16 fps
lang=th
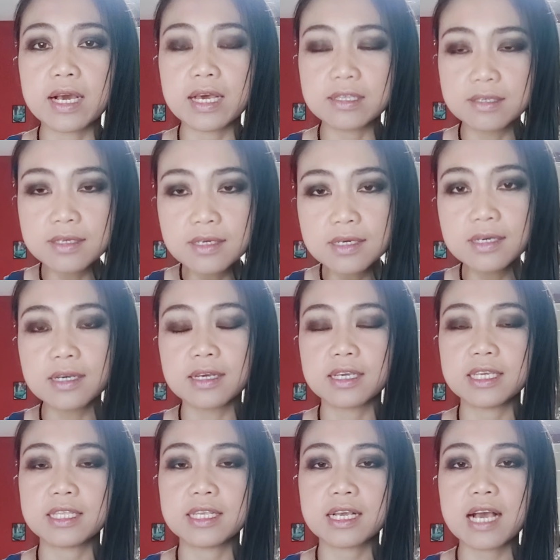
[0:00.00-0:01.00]
นะคะ ซึ่ง
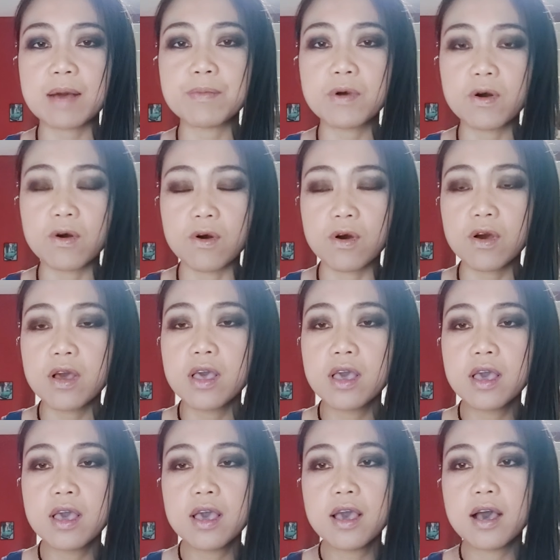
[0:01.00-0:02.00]
กิจกรรมของ
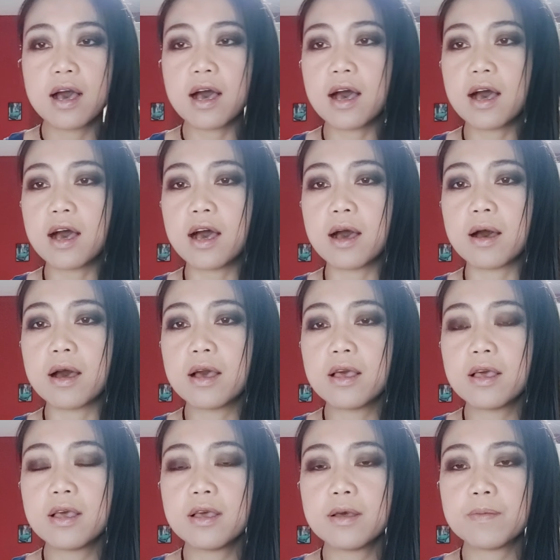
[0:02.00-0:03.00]
อ
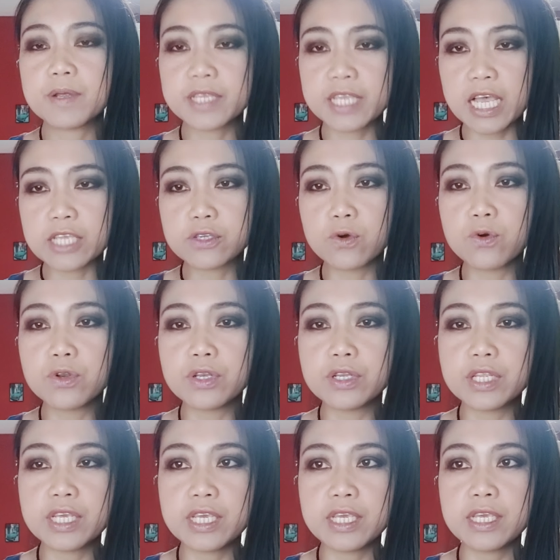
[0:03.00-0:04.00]
ประชาชน
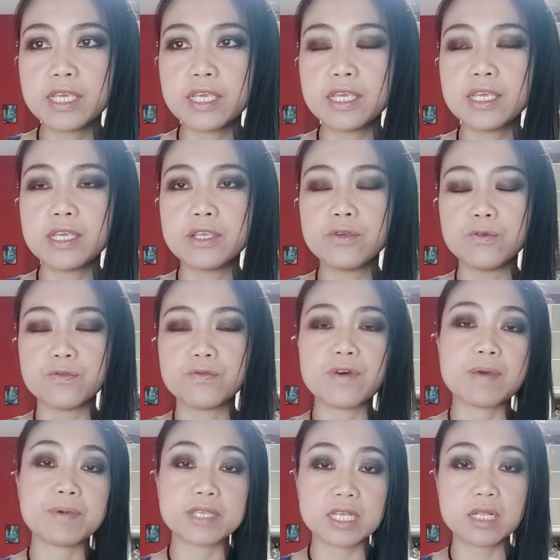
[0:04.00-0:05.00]
ที่อยู่
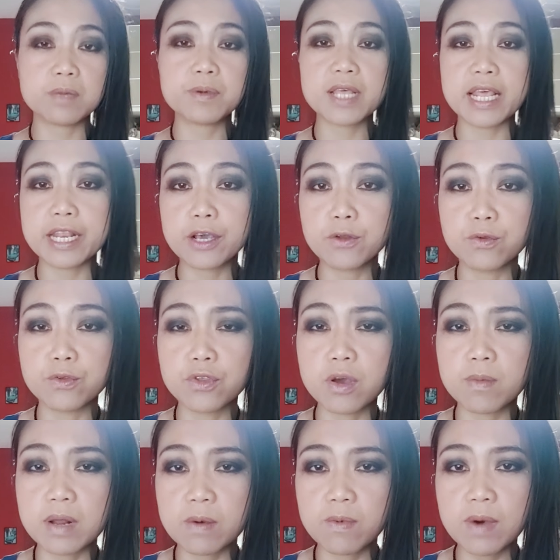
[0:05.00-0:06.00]
ฝ่ายประชาธิปไตยในขนุนย
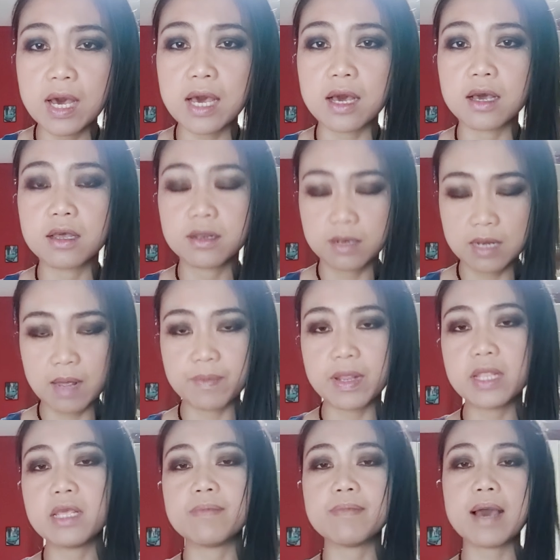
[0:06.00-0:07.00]
อมรับว่าทำ
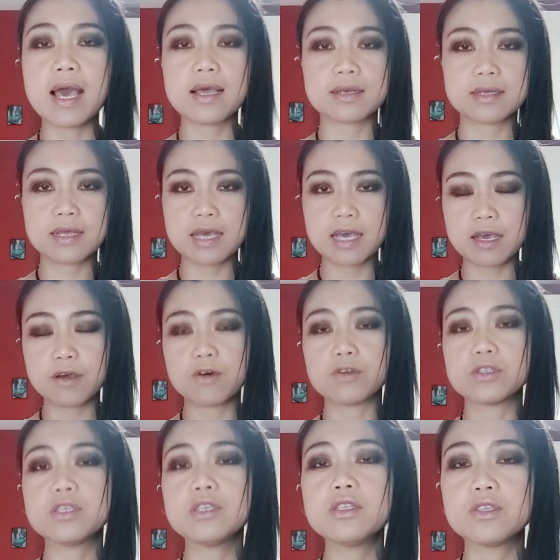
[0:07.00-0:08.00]
ได้ดีมากนะคะ ขอ
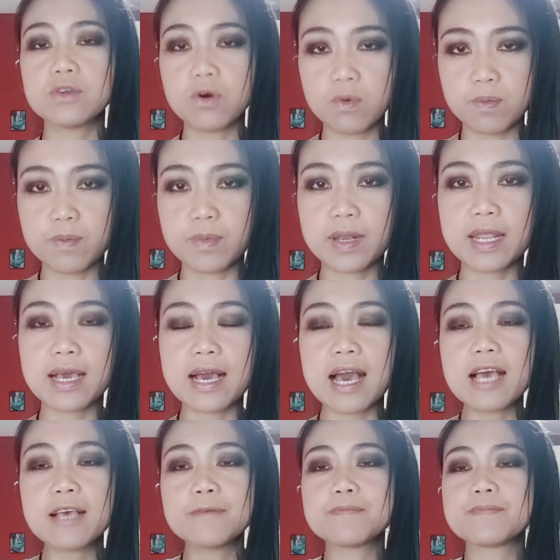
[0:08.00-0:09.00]
ชื่นชมนะ
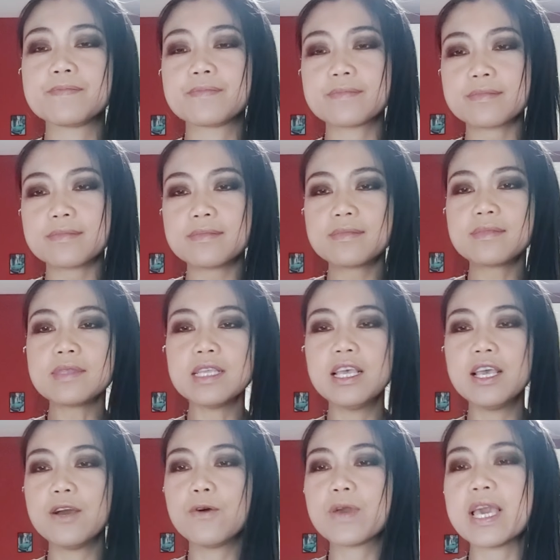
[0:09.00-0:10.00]
คะ
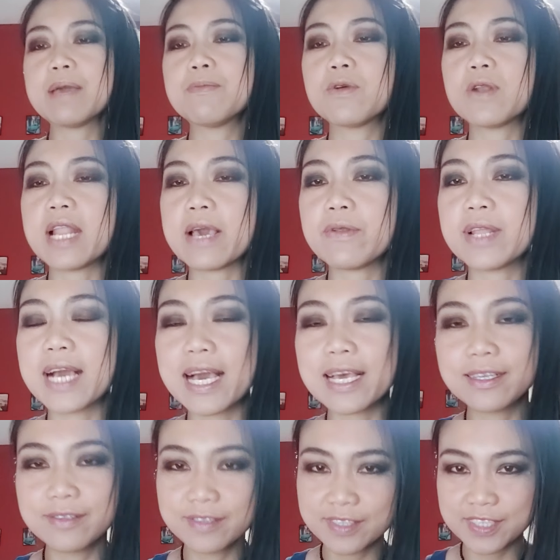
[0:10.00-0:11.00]
โอเคหมดแล้วนะคะ
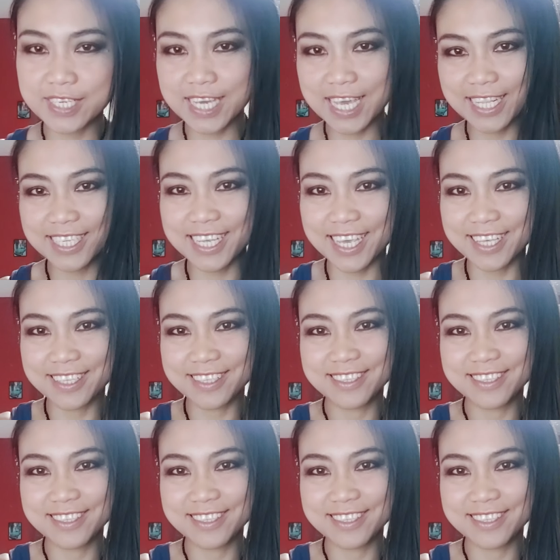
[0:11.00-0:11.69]
เจอกันจ้ะ